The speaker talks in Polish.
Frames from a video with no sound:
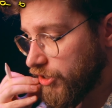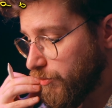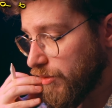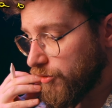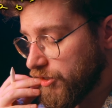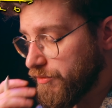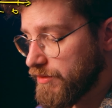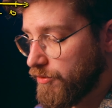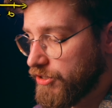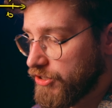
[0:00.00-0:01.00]
Czyli my możemy
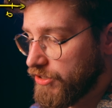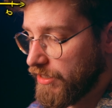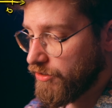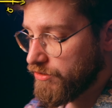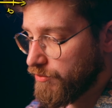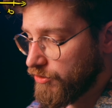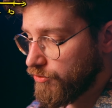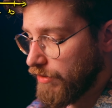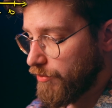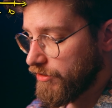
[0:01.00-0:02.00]
spojrzeć na to, co my
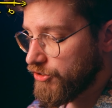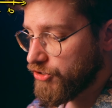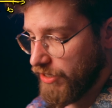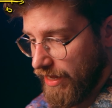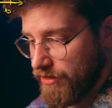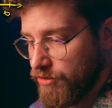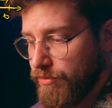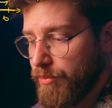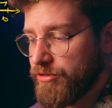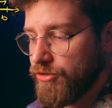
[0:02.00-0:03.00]
tu mamy, że to
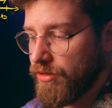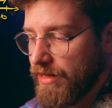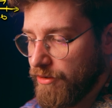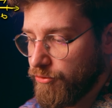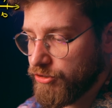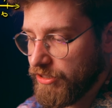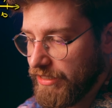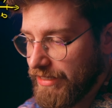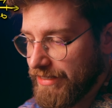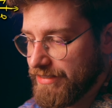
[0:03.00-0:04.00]
ma być odległość
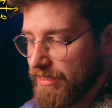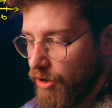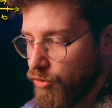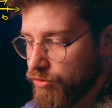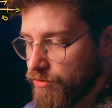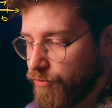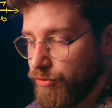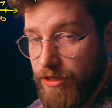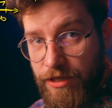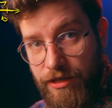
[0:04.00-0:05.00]
x od
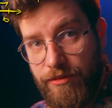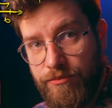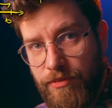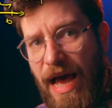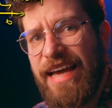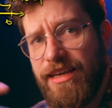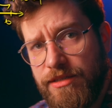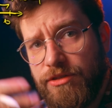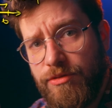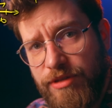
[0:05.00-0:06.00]
dwójki, a
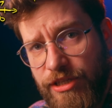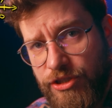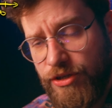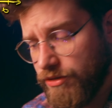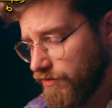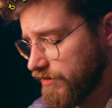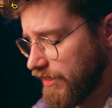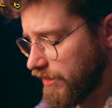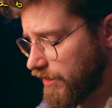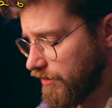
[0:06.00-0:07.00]
x to są te nasze
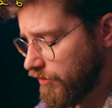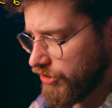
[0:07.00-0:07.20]
rozwiązania.